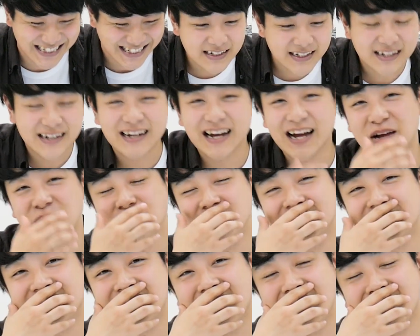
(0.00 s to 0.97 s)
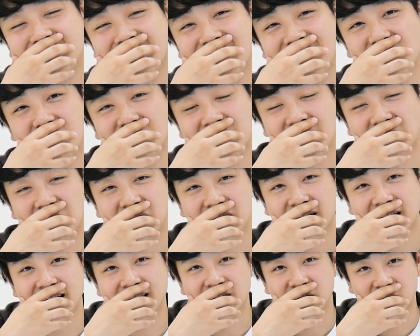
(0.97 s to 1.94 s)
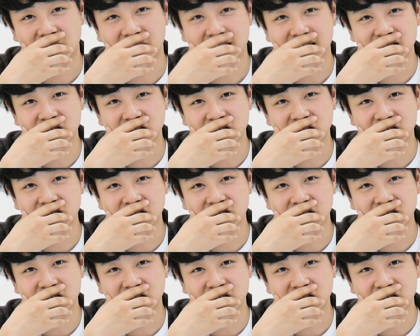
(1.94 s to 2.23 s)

1回も使ってんの見たことないよ、俺。